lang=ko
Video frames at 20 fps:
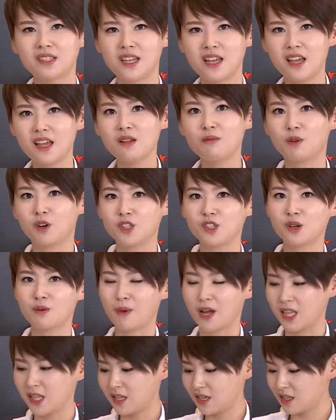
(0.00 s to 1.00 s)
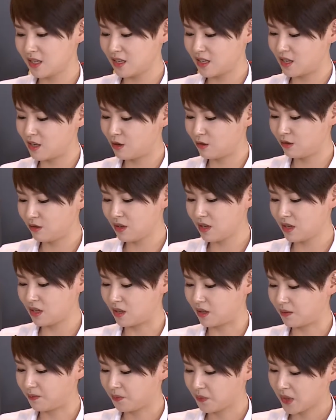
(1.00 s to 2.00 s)
제일 먼저 만드는 이유는
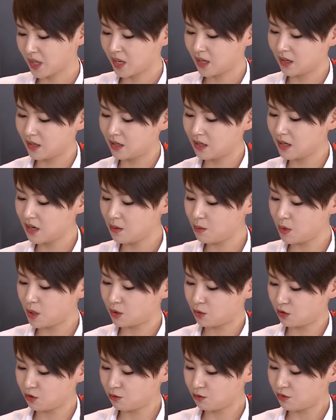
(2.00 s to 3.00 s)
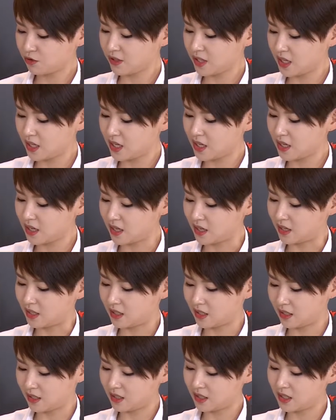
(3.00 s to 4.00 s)
크림이 충분히
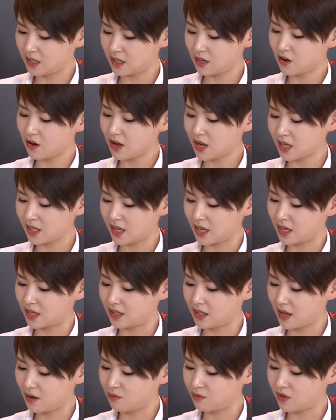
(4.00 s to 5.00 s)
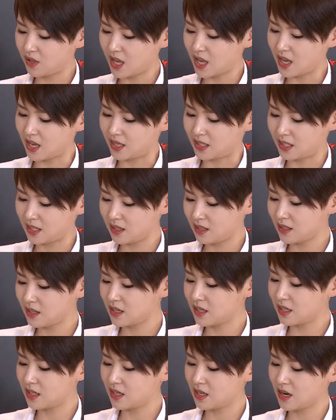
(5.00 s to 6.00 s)
식어야 되기 때문에
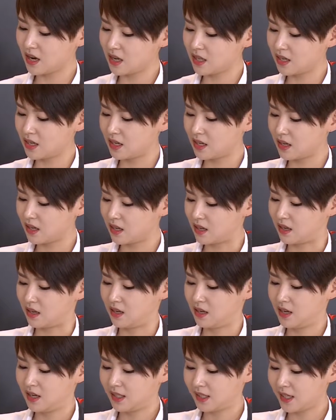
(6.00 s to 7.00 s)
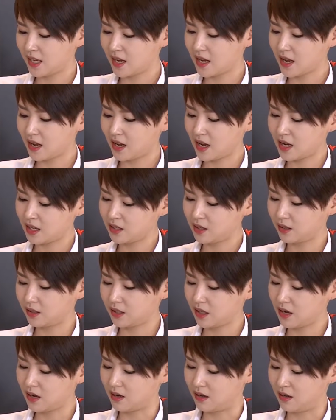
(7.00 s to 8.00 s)
식는 시간을
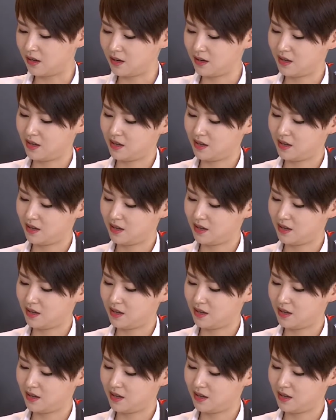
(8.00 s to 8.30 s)
생각하셔서